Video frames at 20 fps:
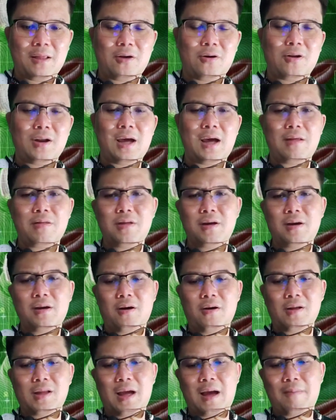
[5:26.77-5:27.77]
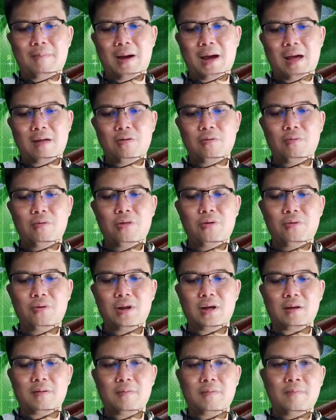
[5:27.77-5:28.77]
ต่อได้ ซึ่งออทามไฮสูงสุด
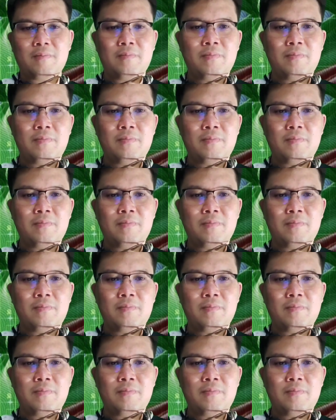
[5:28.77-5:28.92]
น่ะ